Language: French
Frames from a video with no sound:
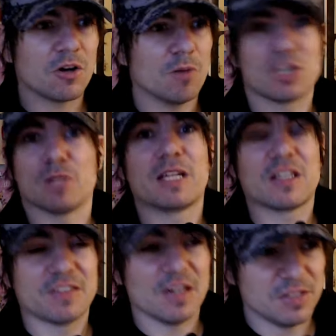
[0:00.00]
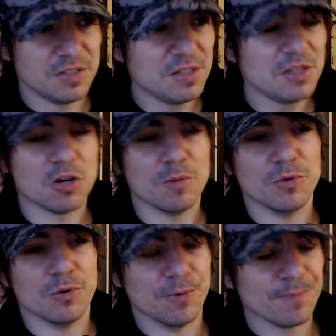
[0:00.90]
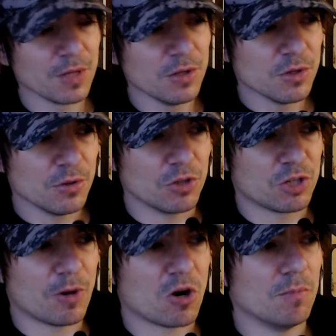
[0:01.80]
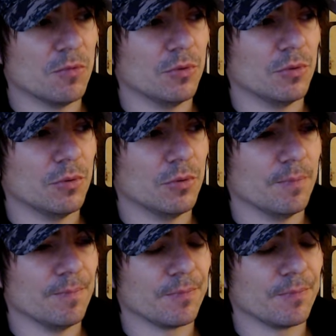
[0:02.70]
comme Benjamin Castaldi, comme, euh, je sais pas, comme, euh,